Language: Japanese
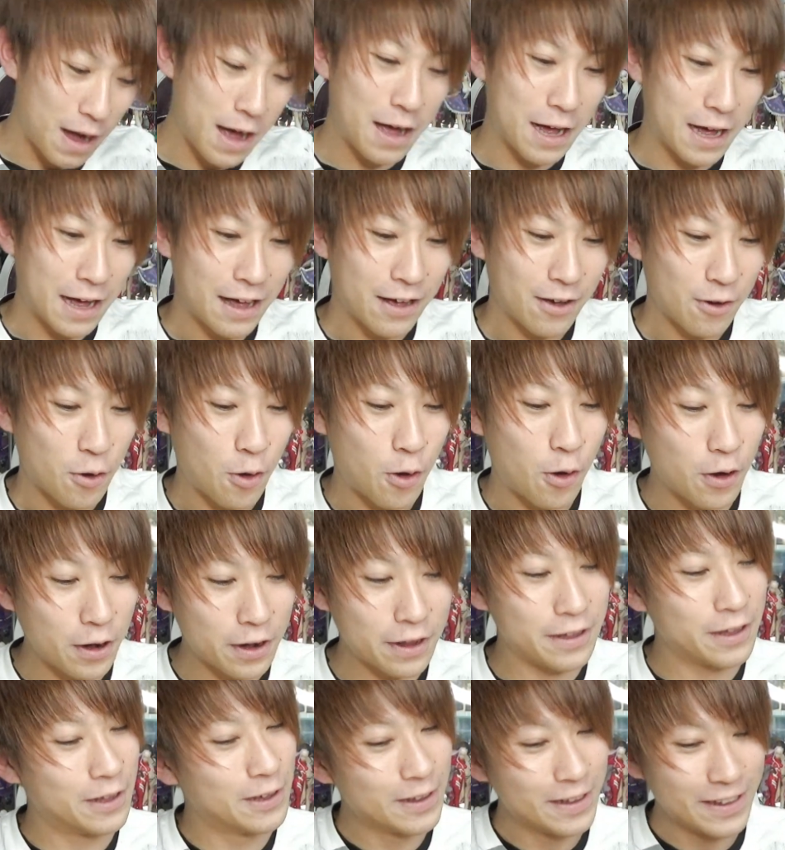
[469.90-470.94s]
まあ、こ
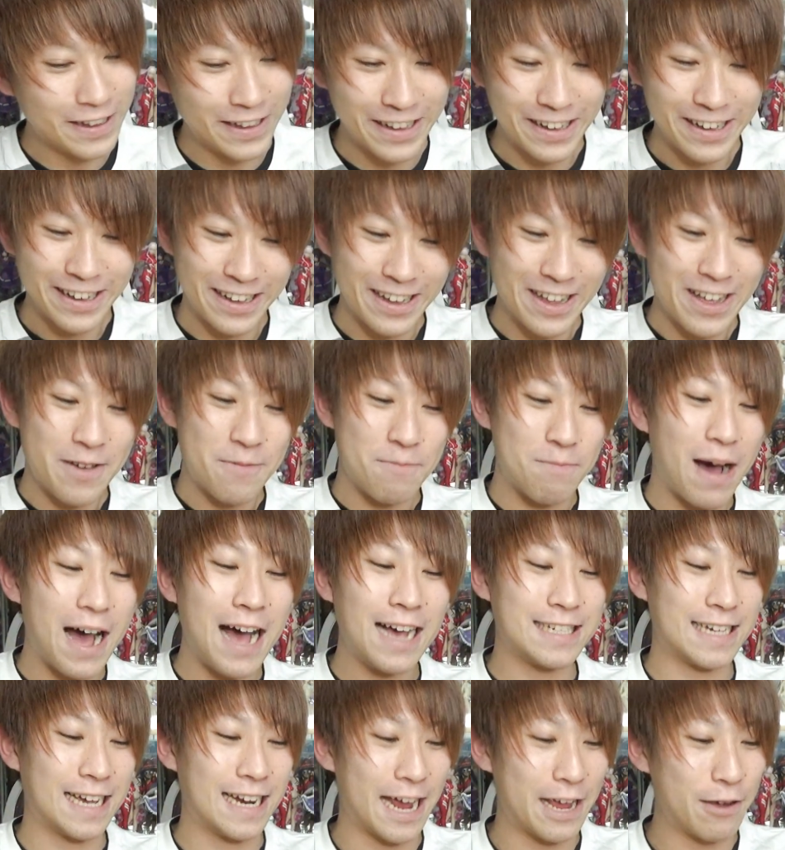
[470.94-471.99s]
れ、
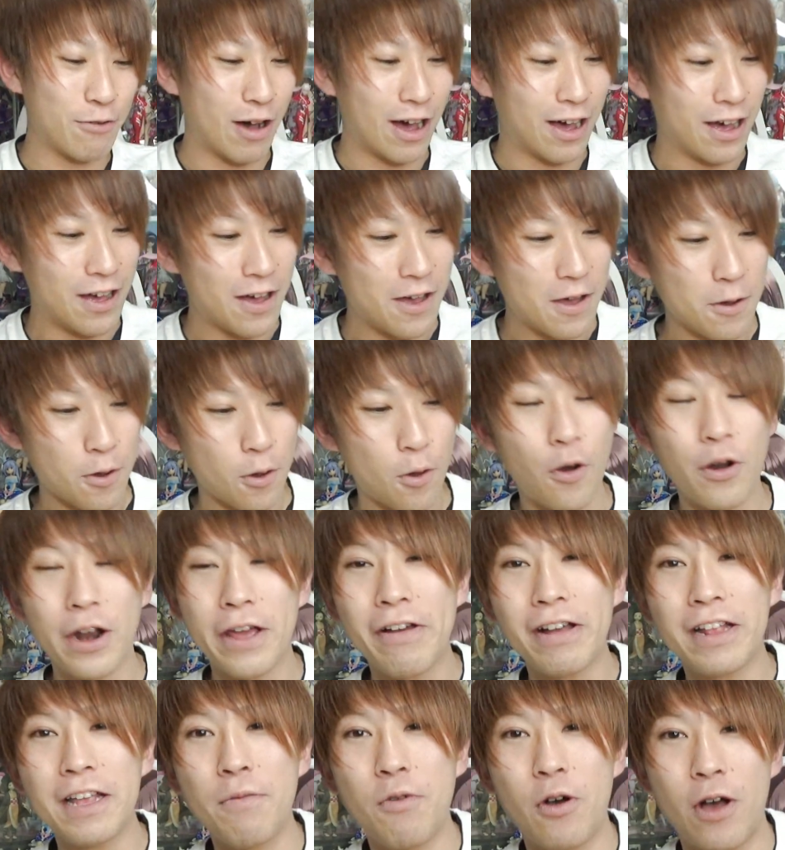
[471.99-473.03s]
まあじゃないわ。こ
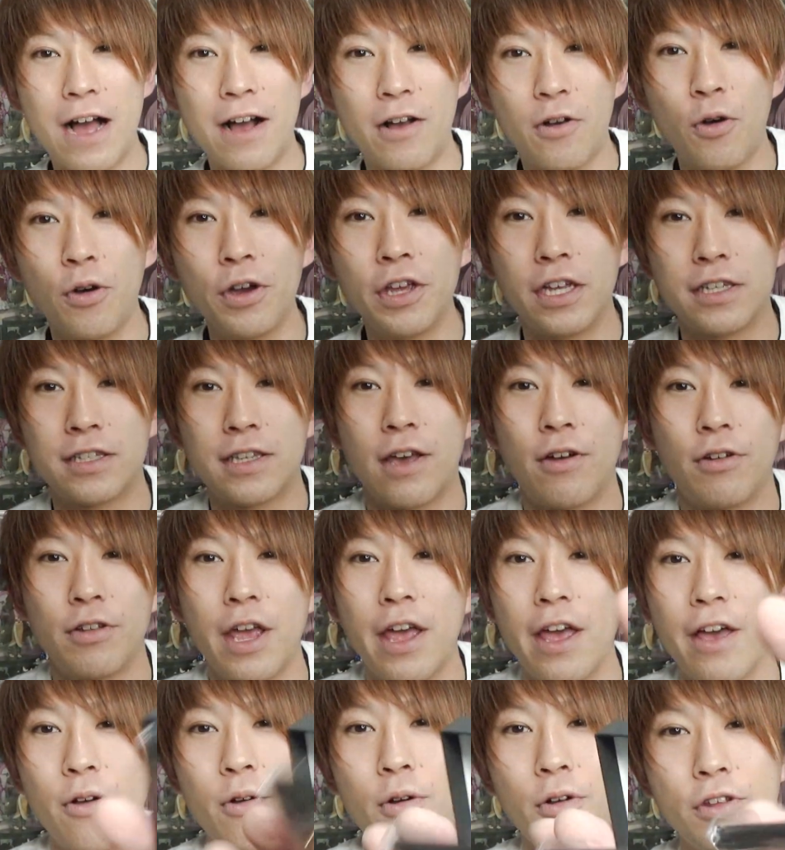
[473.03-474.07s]
れはでもかっこいいですけど
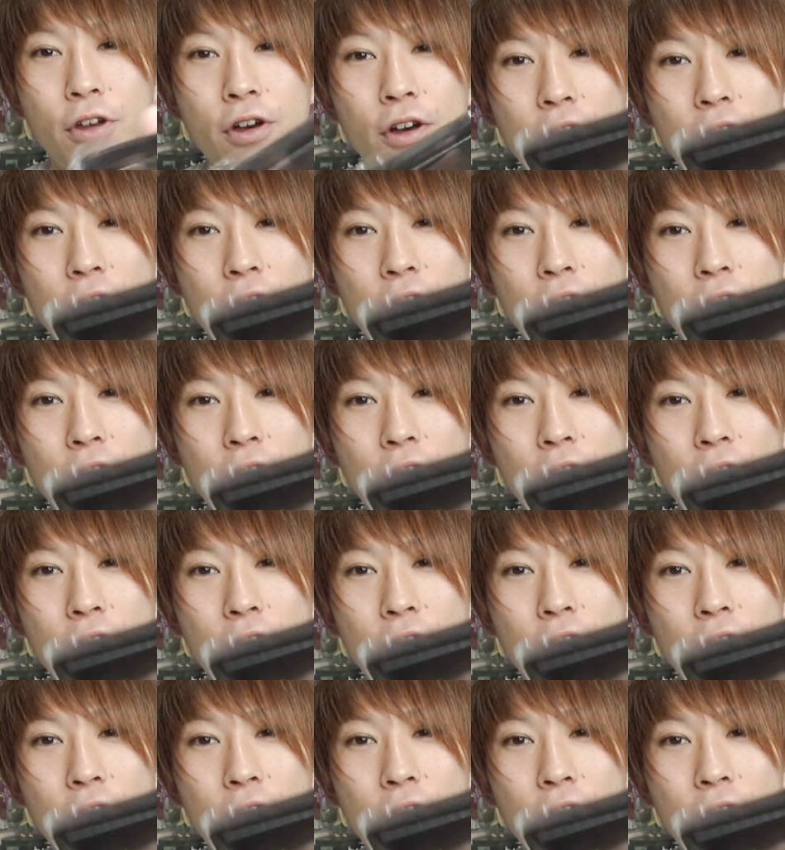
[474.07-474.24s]
ね、こ